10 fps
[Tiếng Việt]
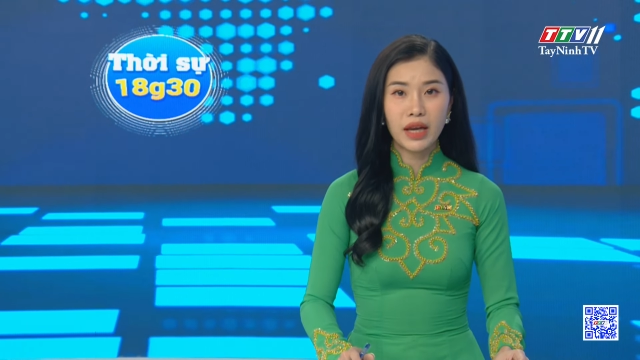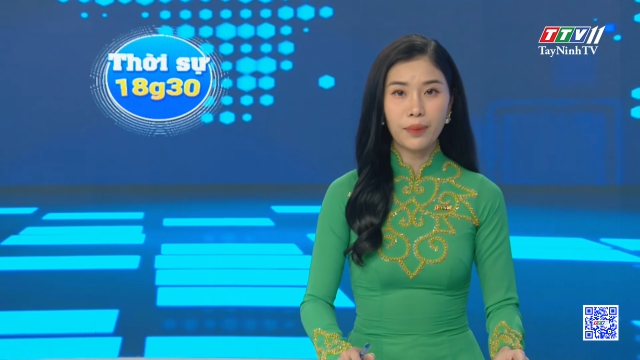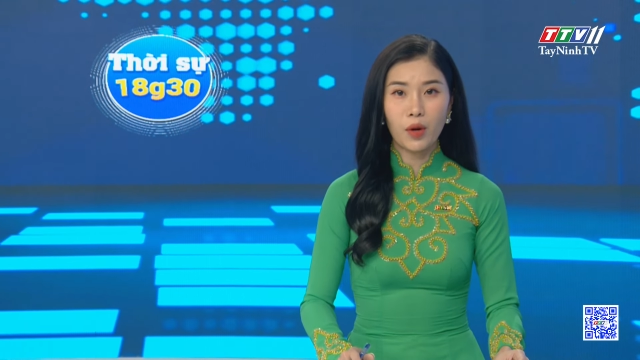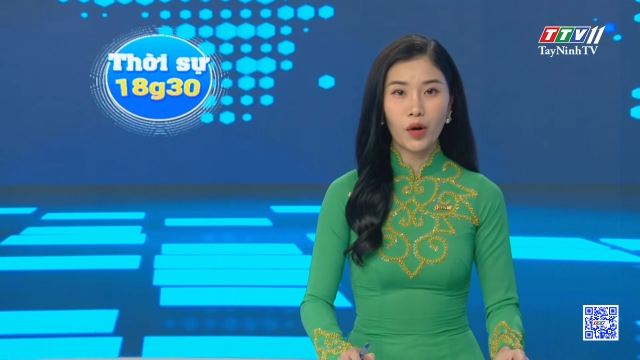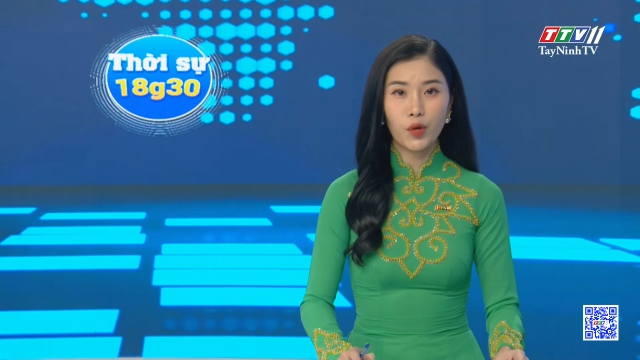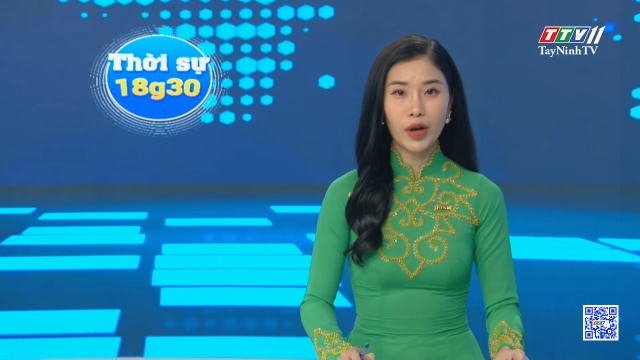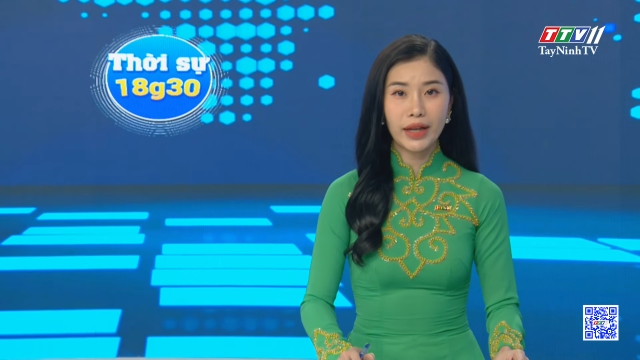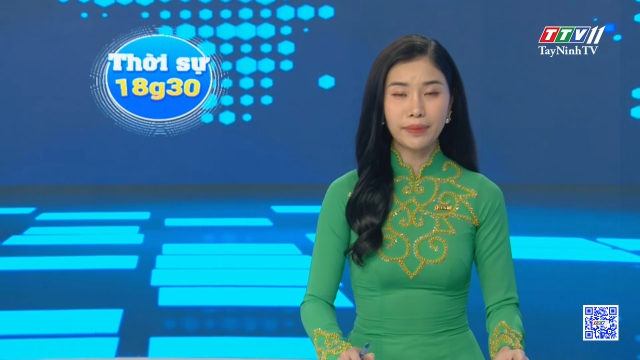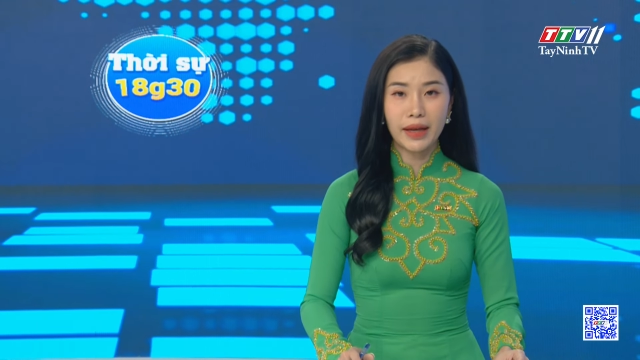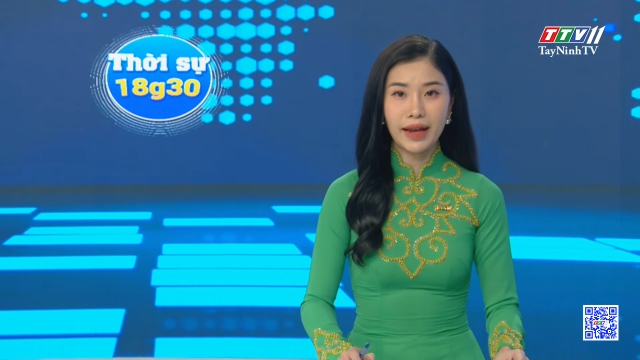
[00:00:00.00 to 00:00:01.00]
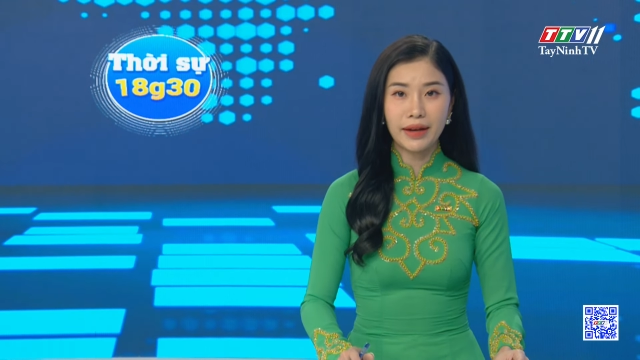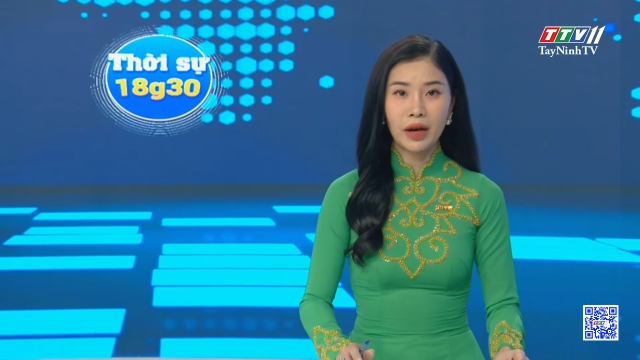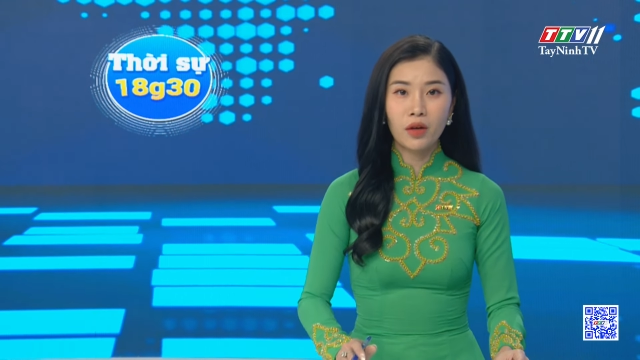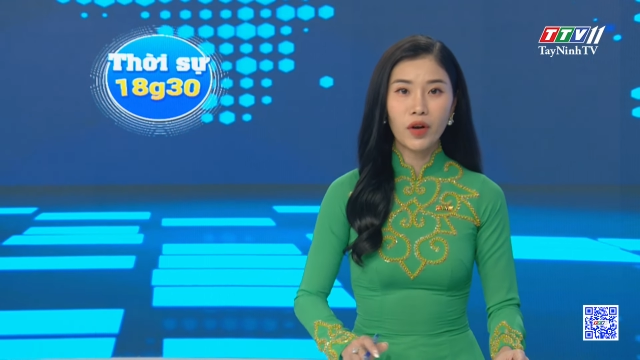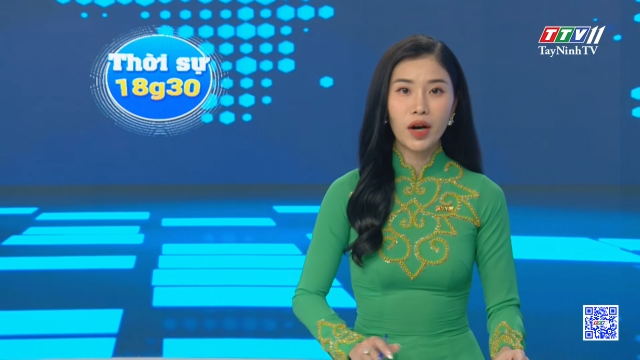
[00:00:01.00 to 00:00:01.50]
Hiệp hội Doanh nghiệp Tây Ninh
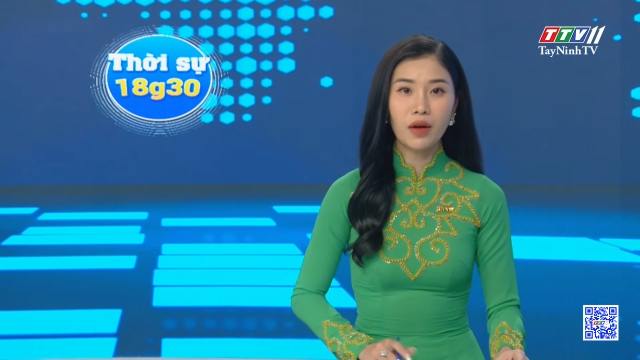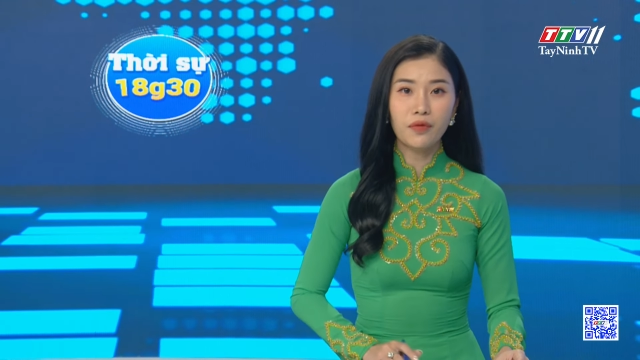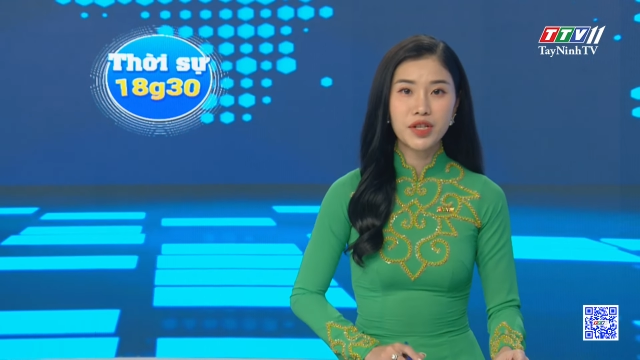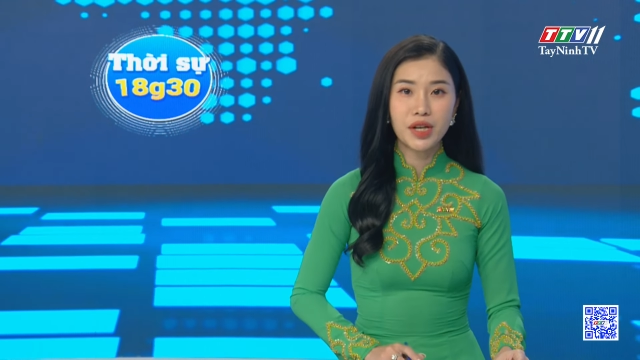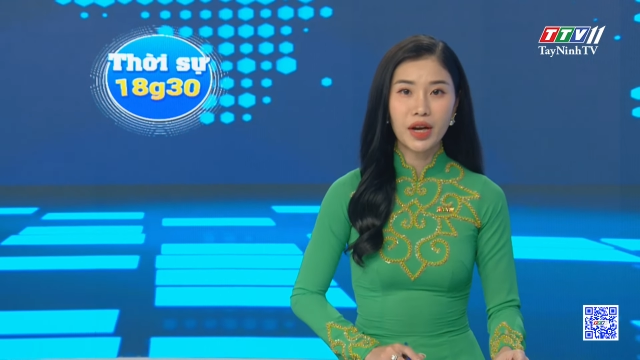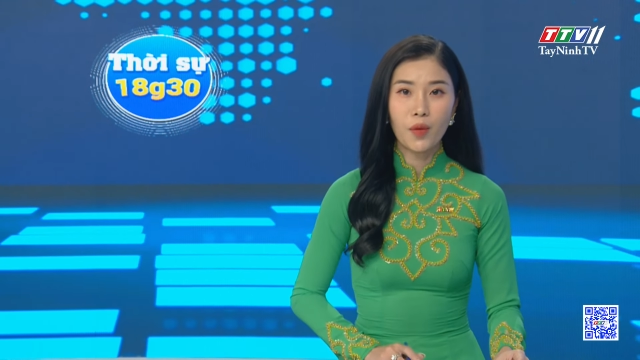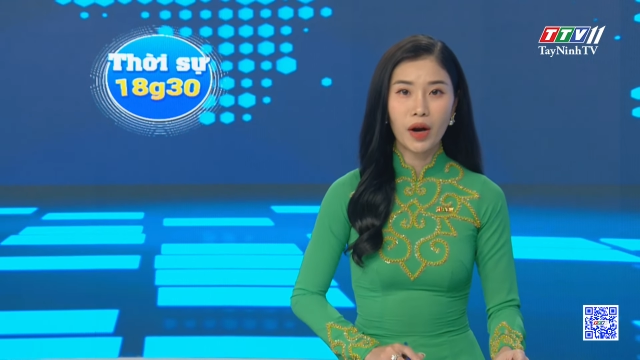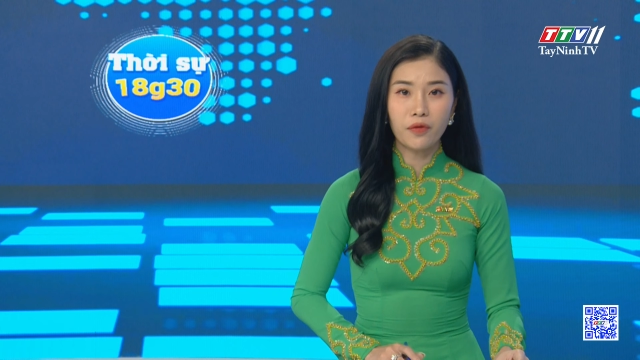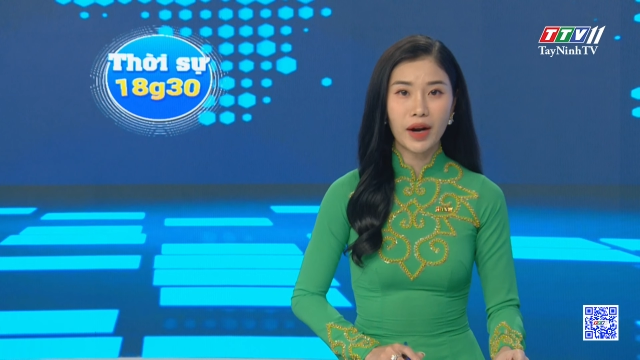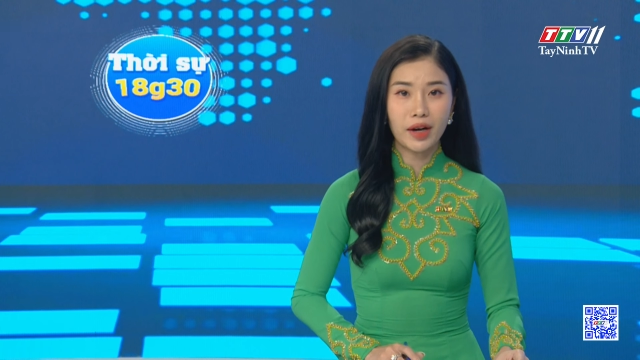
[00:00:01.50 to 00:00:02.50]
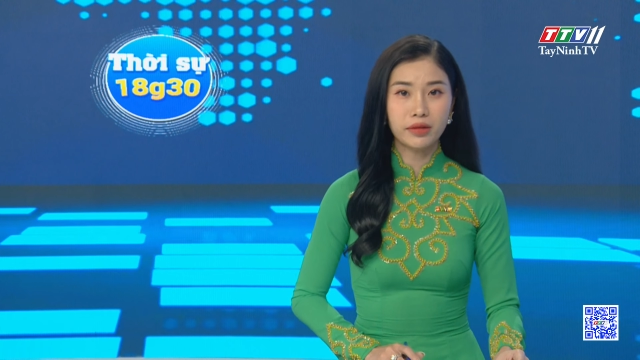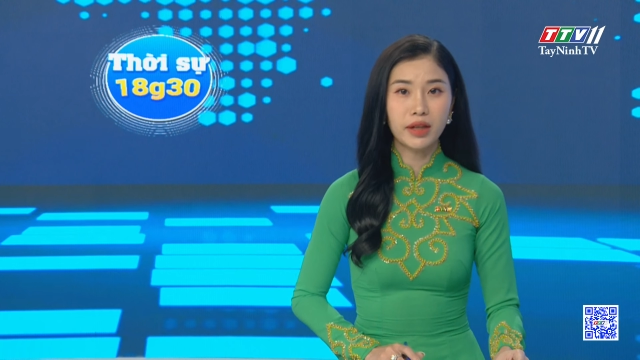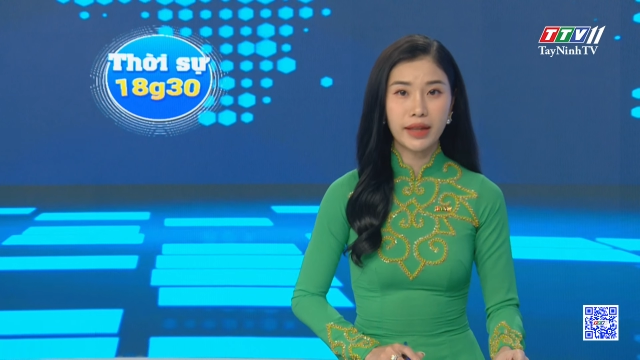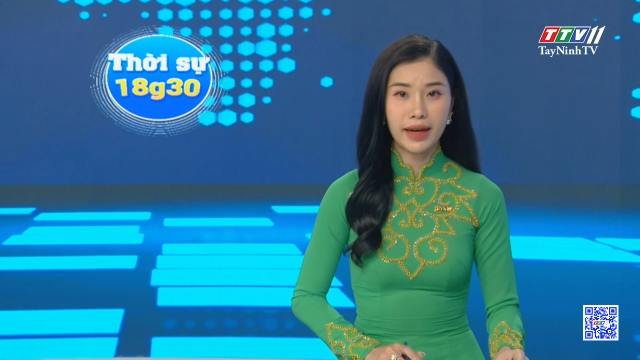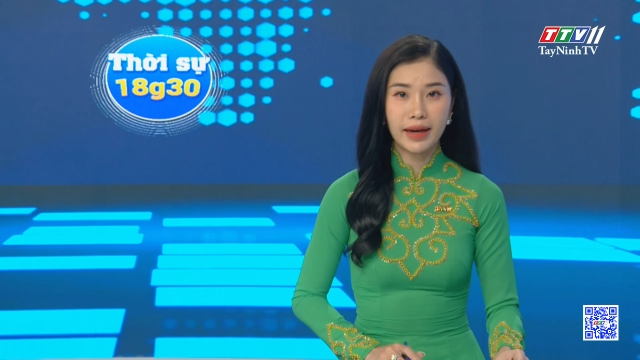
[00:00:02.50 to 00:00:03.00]
phối hợp với Sở Kế hoạch và Đầu
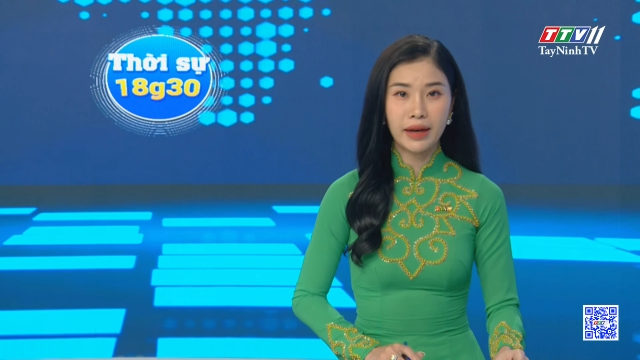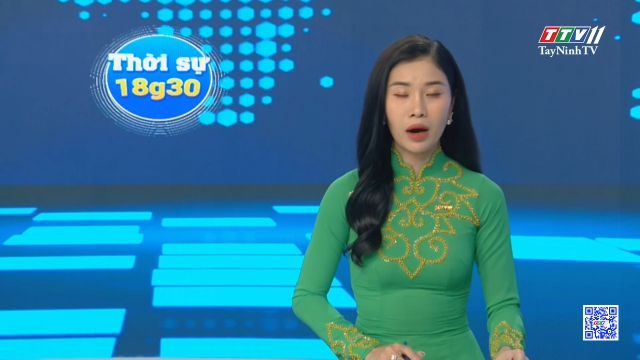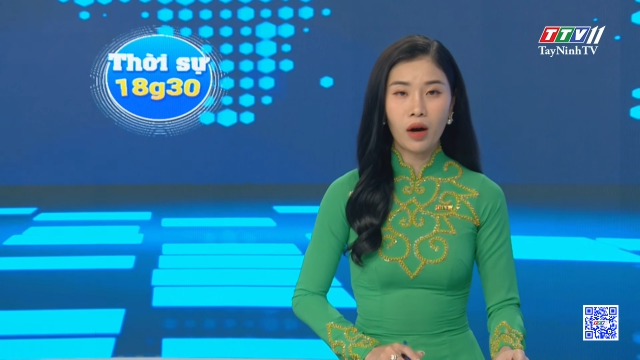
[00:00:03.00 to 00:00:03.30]
tư Tây Ninh,